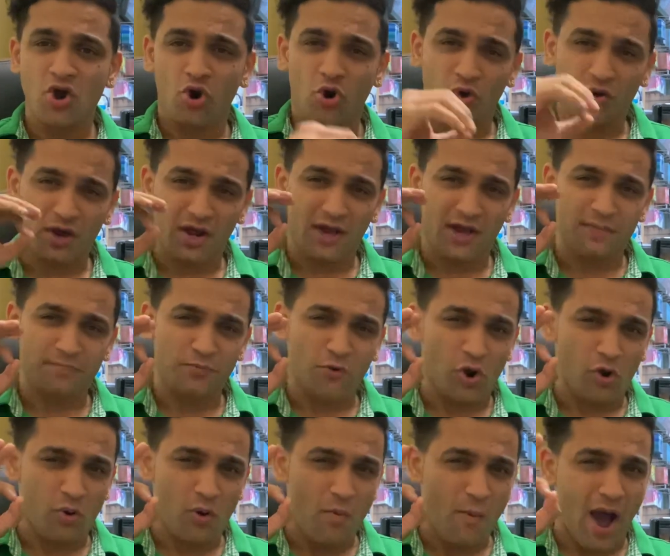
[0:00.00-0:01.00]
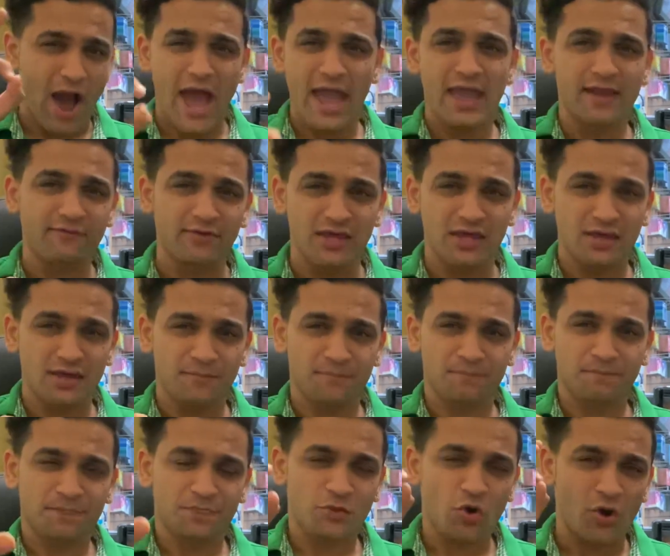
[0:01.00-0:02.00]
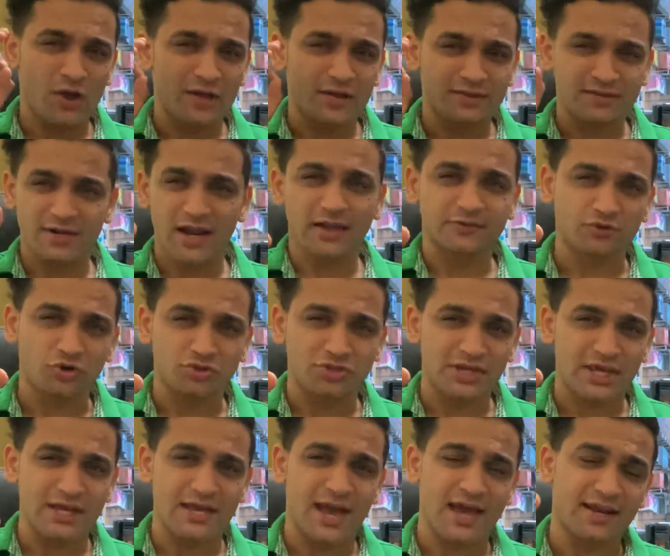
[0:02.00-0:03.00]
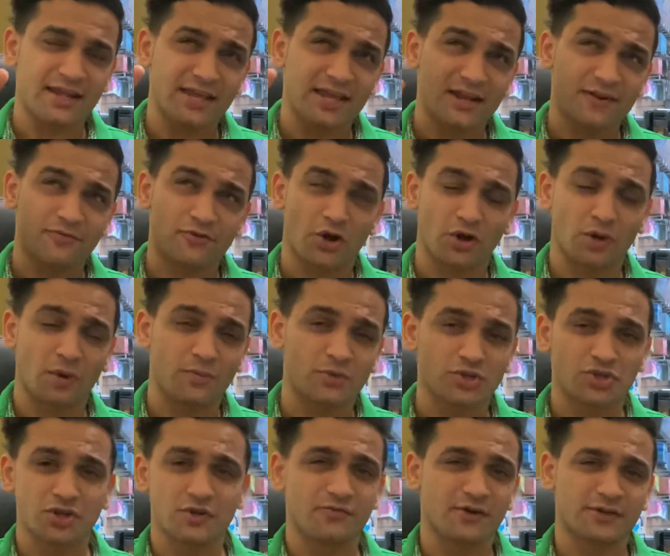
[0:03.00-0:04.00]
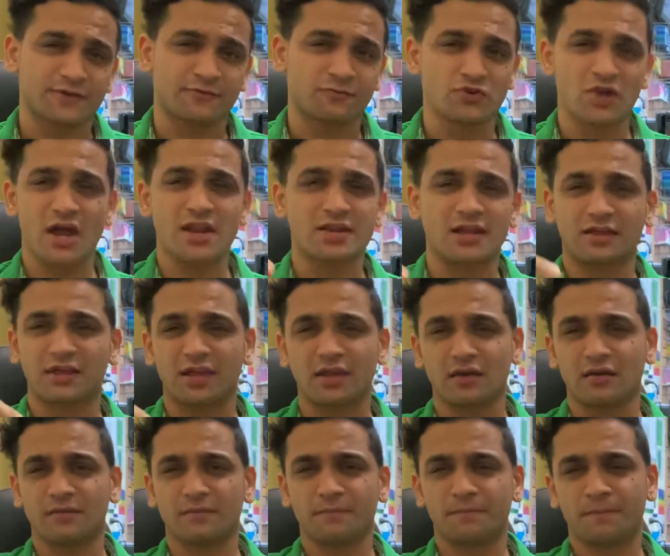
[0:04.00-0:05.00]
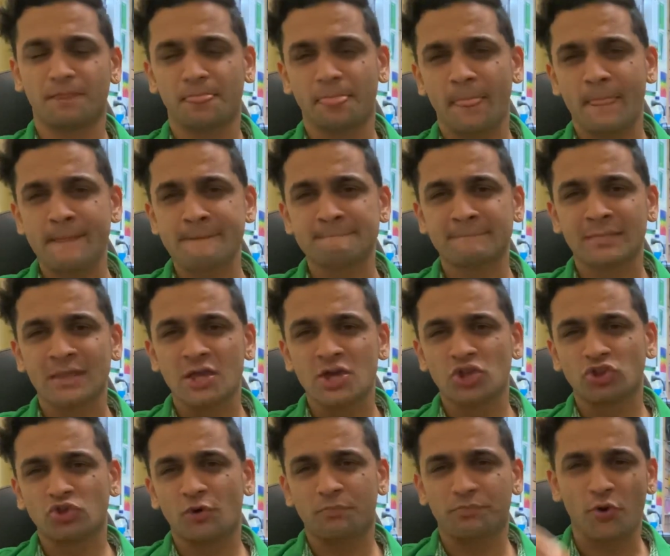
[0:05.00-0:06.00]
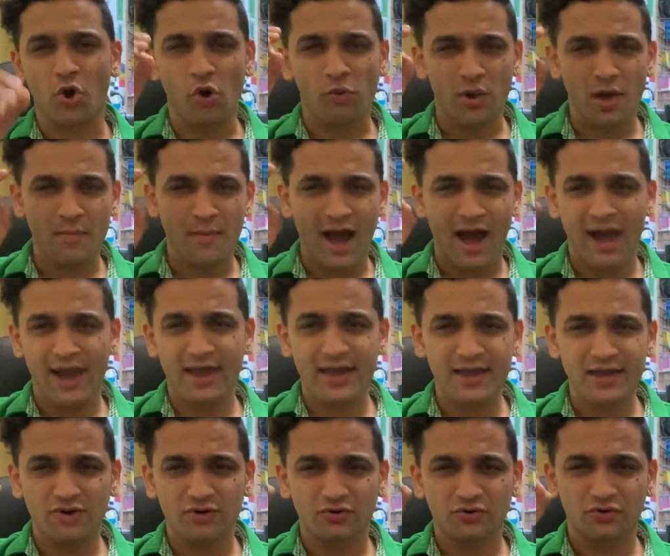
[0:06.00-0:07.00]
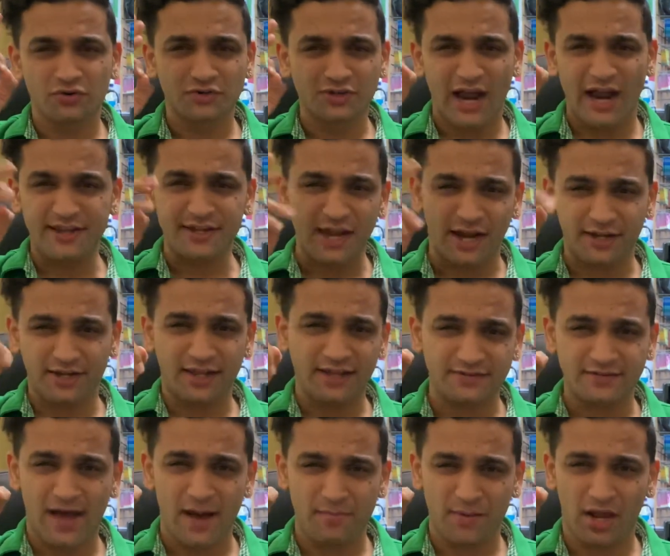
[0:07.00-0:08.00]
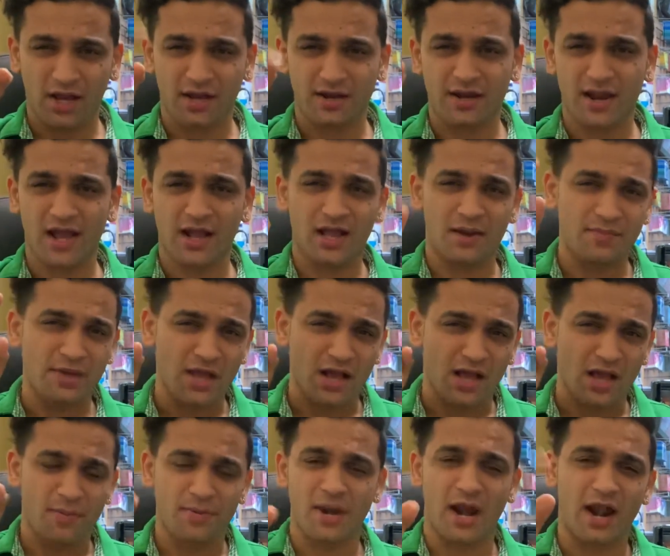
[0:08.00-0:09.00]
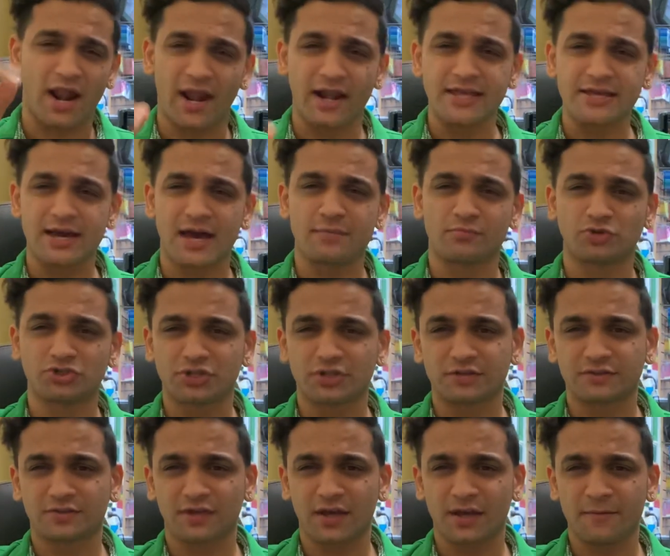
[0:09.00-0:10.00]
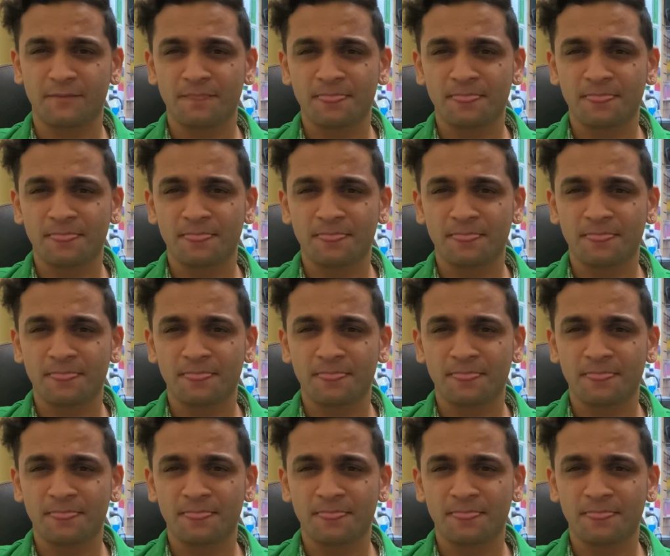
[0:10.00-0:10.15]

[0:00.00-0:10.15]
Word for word: और अगर प्रॉब्लम आए भी तो इतना सोचिए यार कि इन फ्रंट ऑफ यूनिवर्स वी आर नथिंग तो प्रॉब्लम आए उनका डट के सामना करना है कभी घबराना नहीं यार मुश्किल से